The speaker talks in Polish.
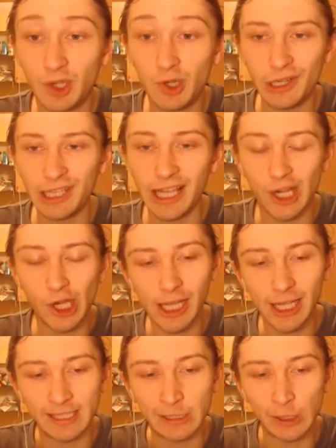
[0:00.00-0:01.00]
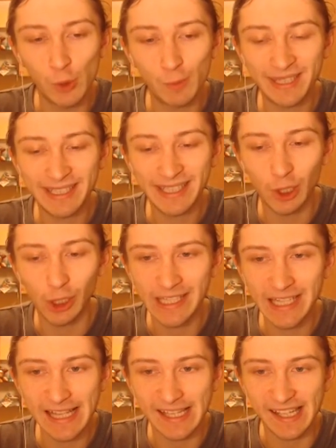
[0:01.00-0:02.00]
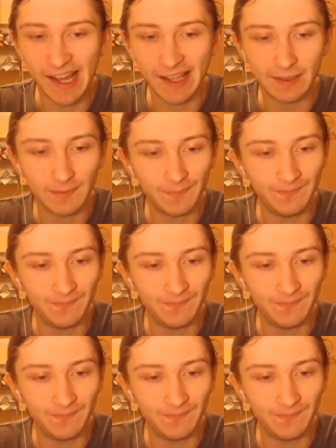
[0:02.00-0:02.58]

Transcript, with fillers: Kurde, koleś, zrób z tego licencjat.